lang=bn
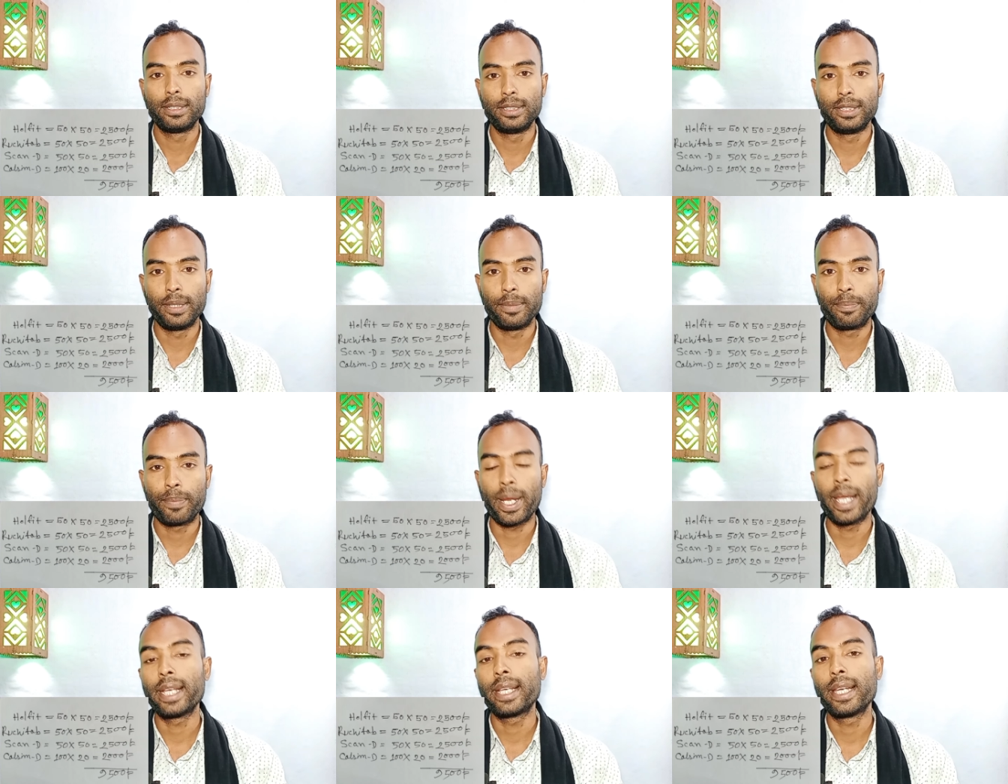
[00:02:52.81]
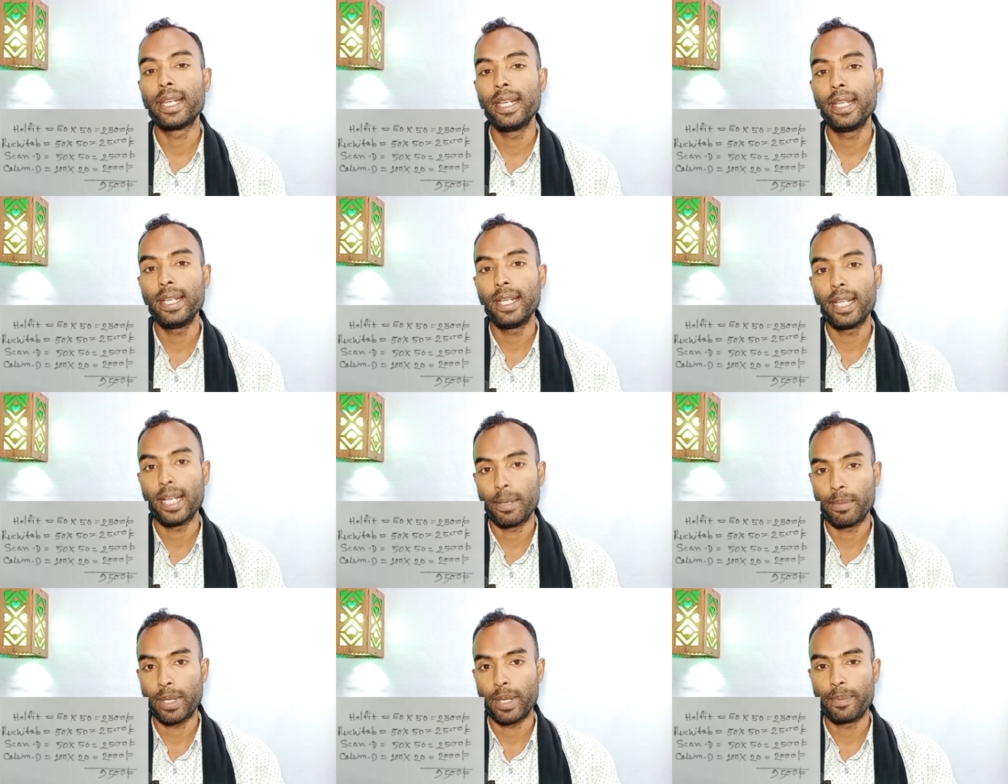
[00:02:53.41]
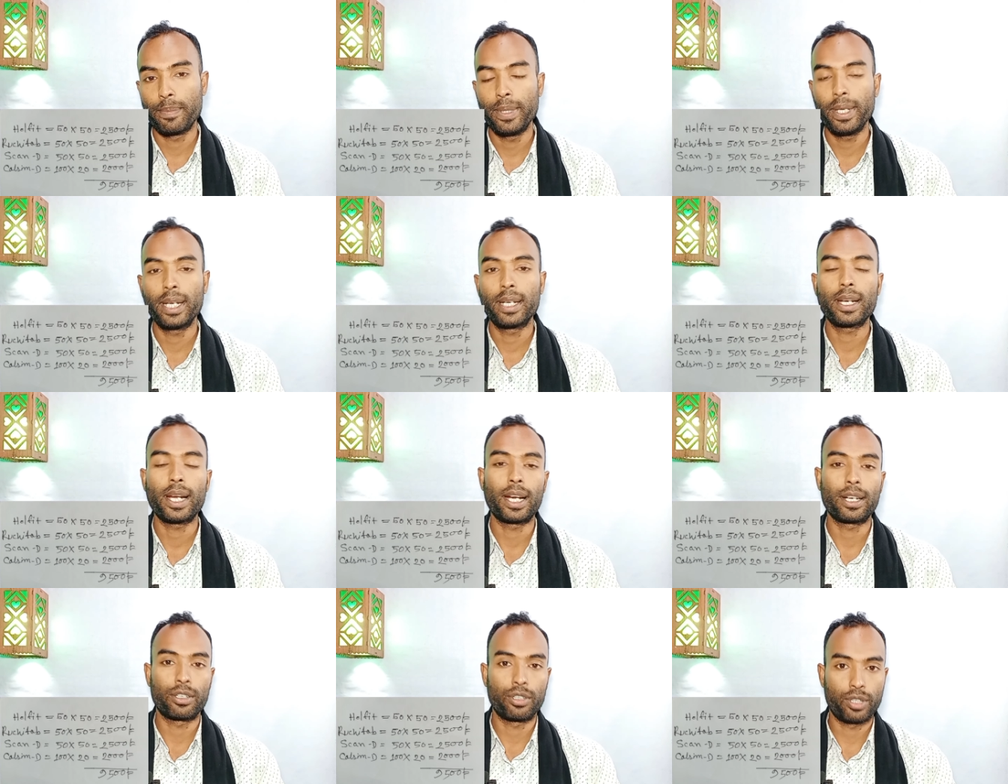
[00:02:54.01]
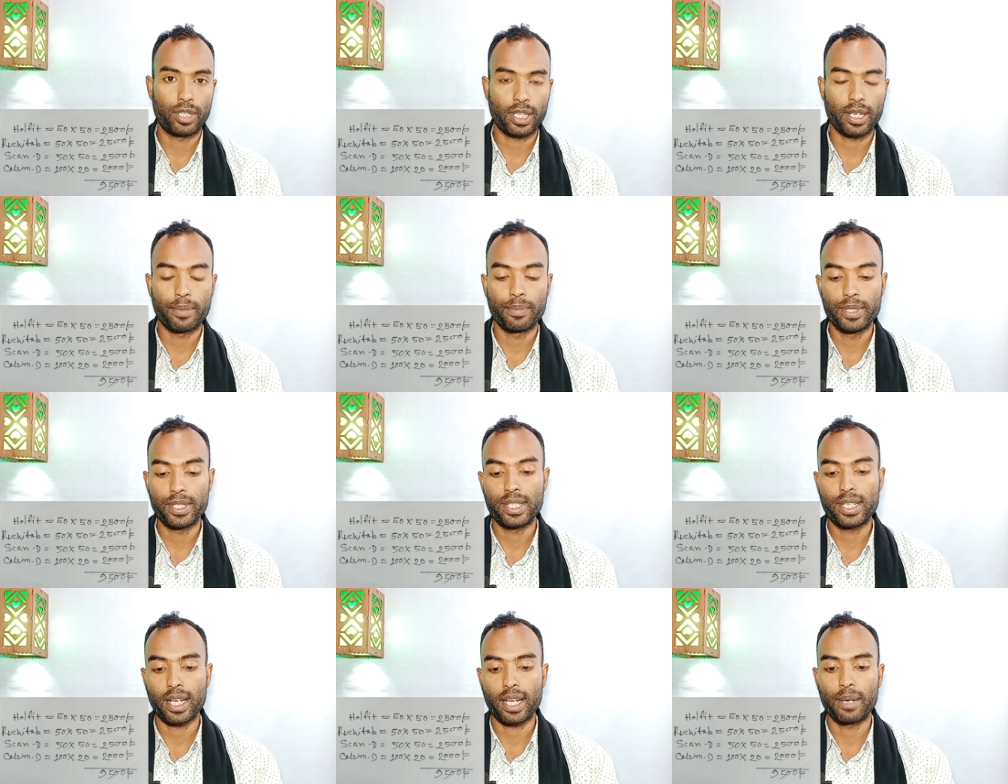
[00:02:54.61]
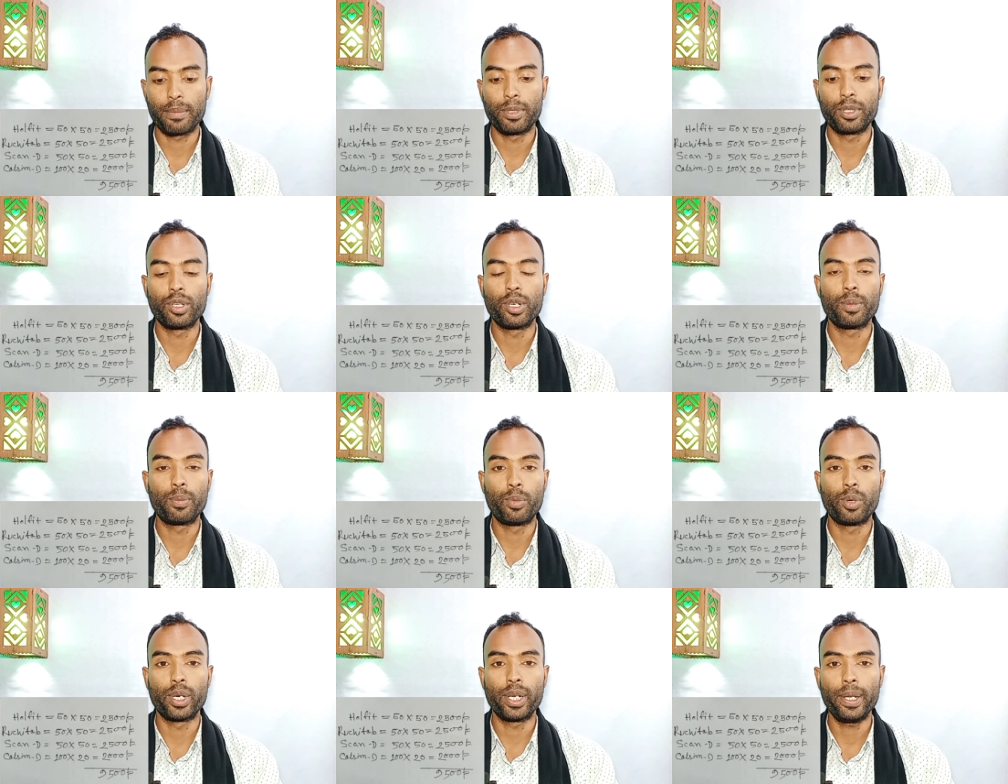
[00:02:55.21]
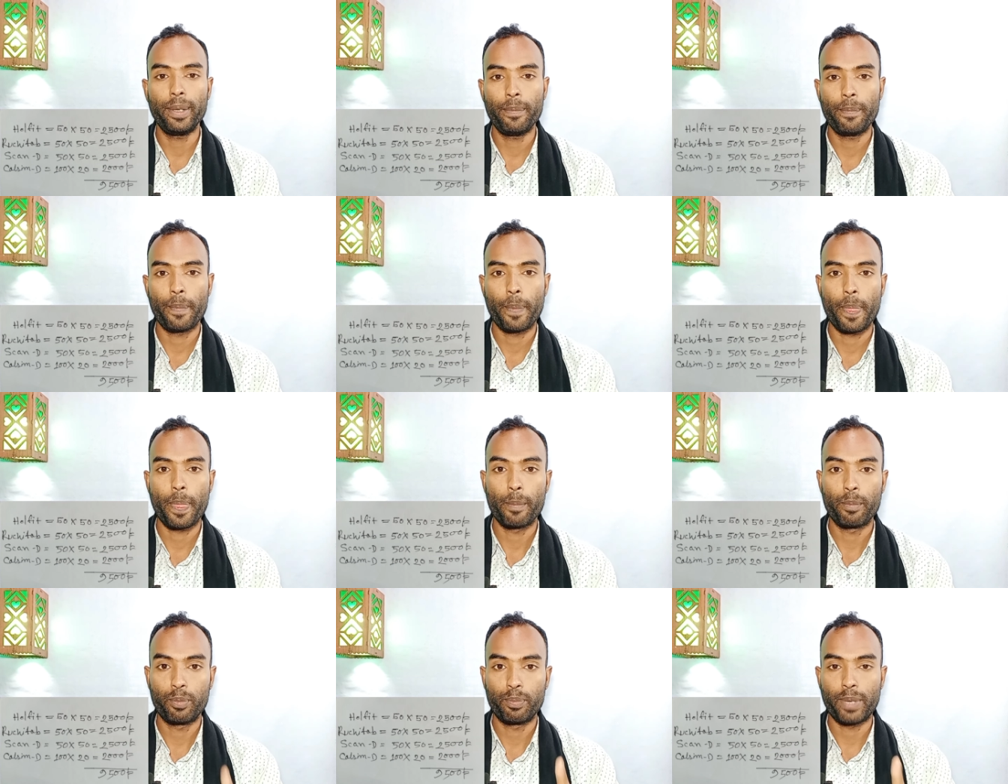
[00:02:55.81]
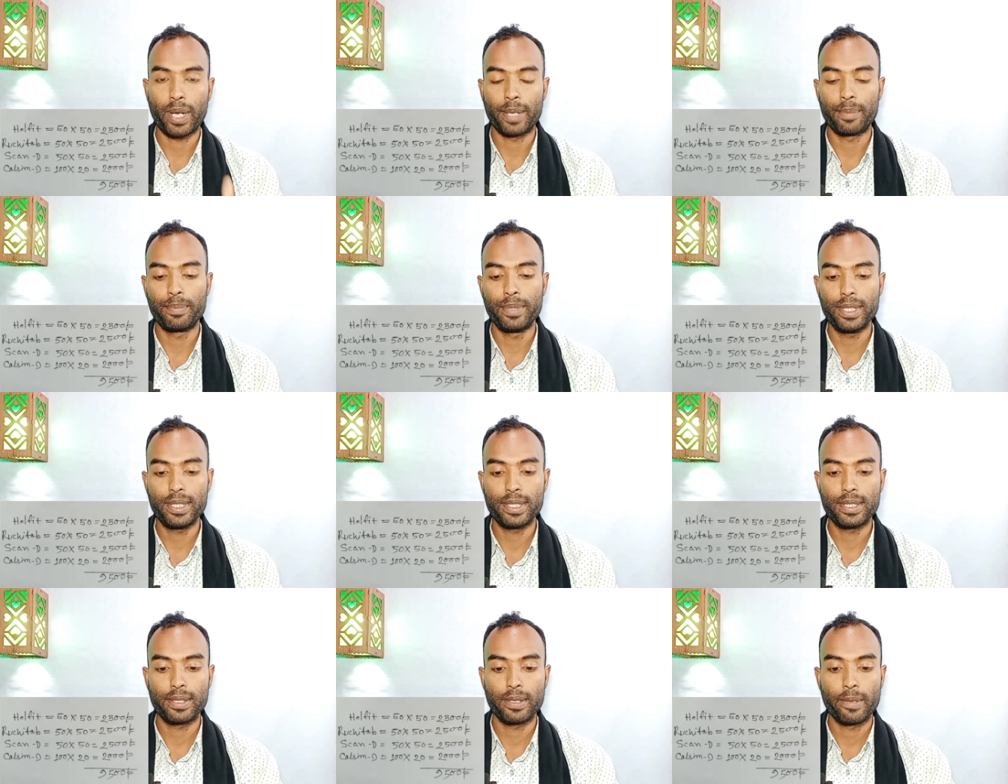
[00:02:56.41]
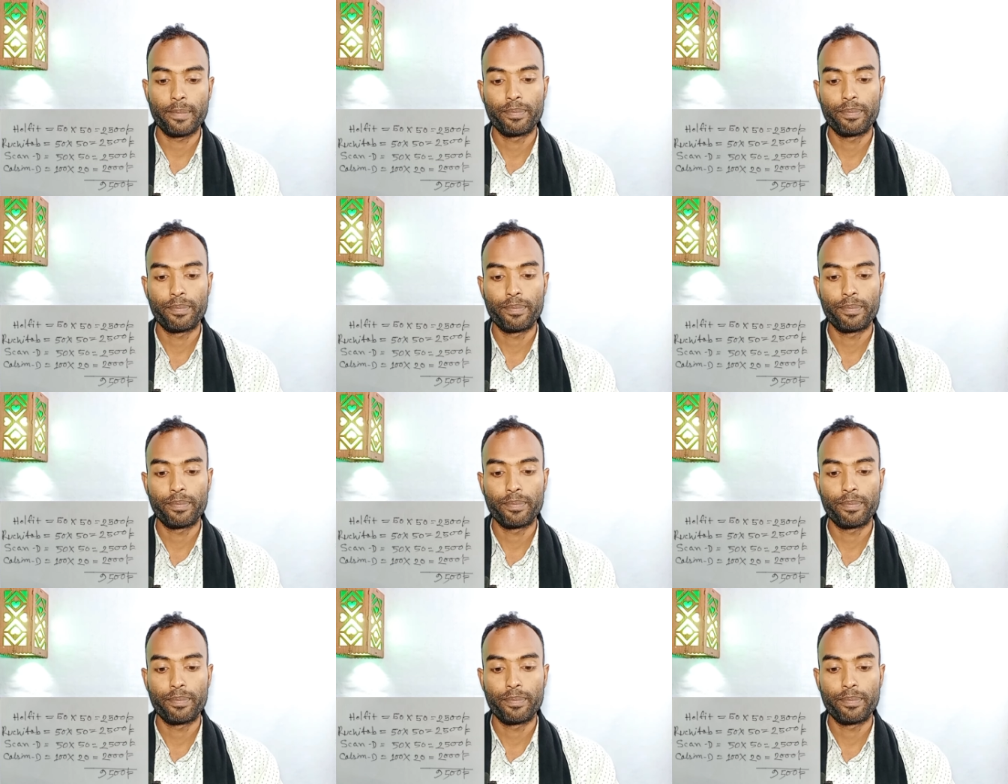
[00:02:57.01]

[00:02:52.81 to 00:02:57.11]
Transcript: যে পাইকারি এমআরপি এটা আঠারো টাকা বিশ টাকার ভিতরে পড়ে পার পিস